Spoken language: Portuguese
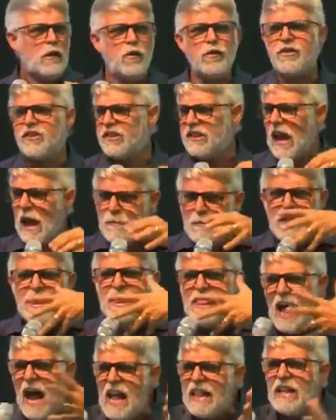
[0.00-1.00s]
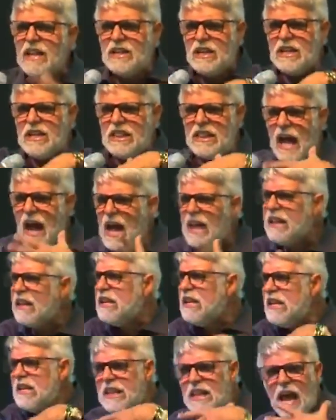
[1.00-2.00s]
não sabe nada de
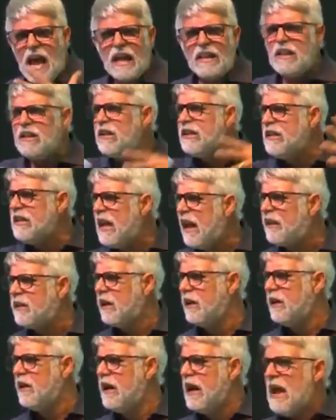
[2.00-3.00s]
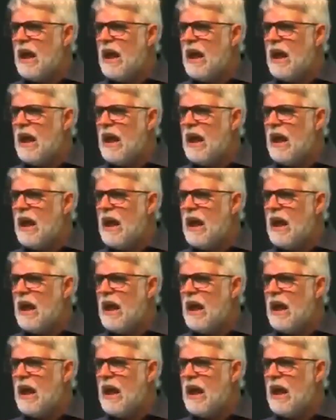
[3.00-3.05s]
nada, de nada, de nada.